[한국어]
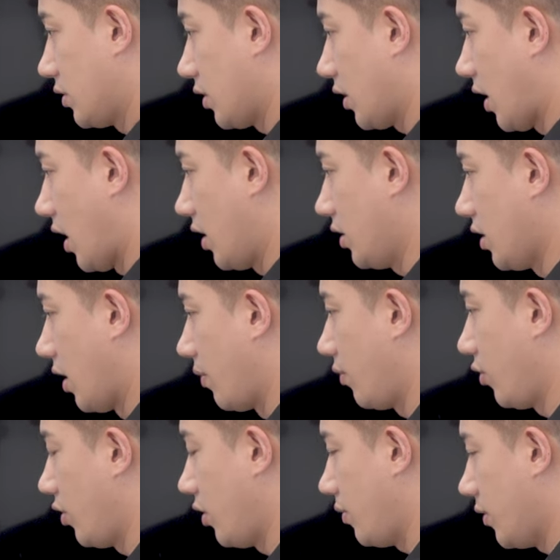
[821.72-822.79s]
자, 가이드 안
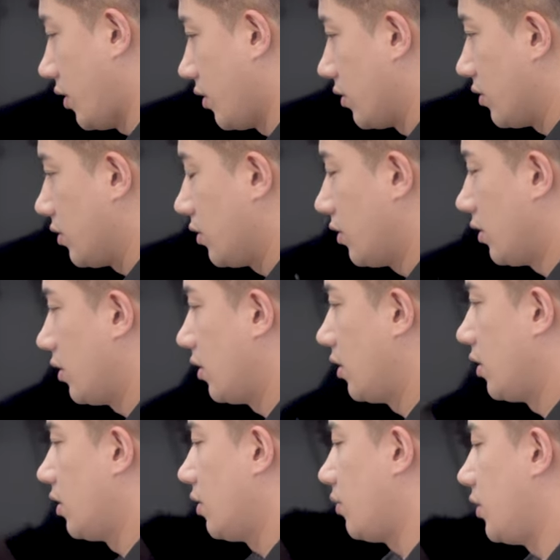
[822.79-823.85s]
보이면
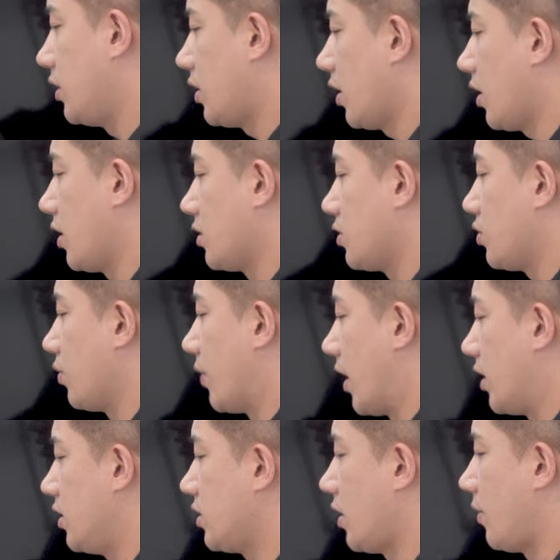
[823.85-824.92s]
밑에까지 좀
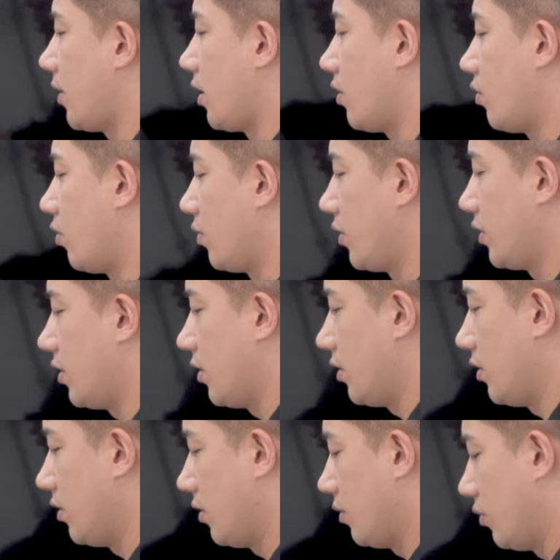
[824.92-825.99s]
많이 잡아갖고 오면 돼요.
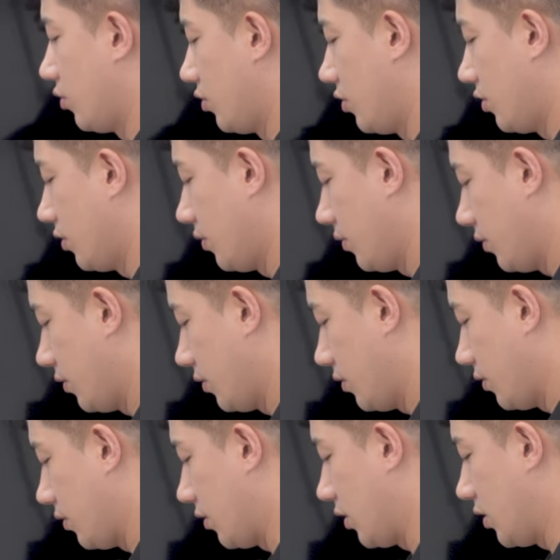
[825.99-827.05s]
무릎.
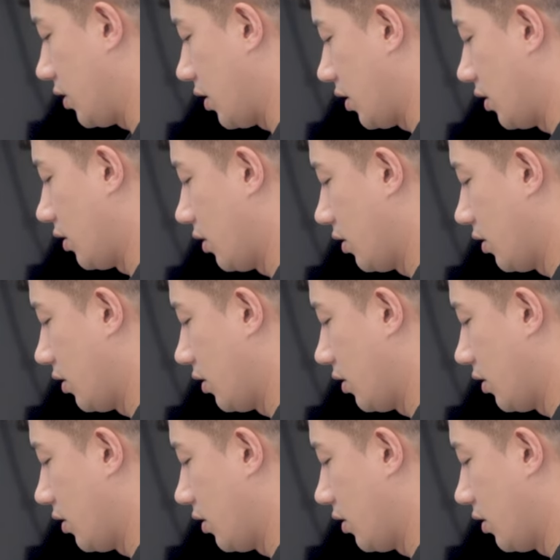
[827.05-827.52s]
여기 있다.